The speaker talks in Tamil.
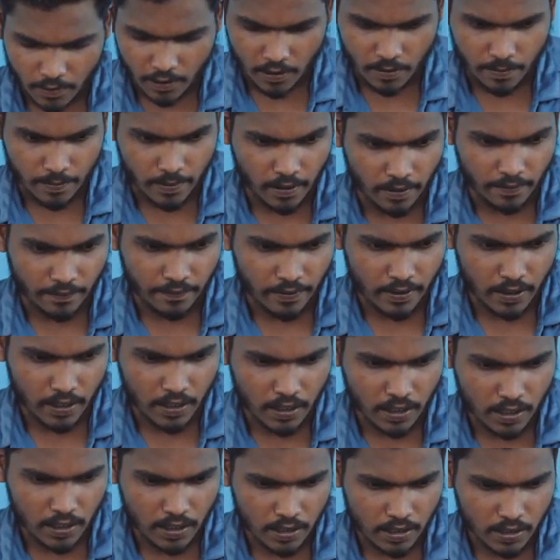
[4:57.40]
இப்போ நான்
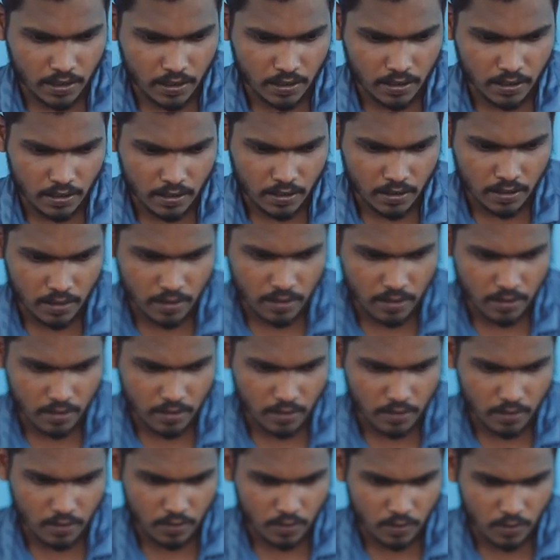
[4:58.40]
ஃப்ரண்ட்டு
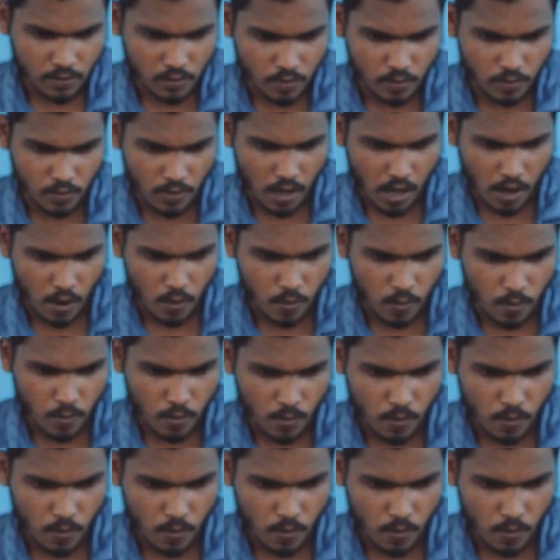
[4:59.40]
வாவ்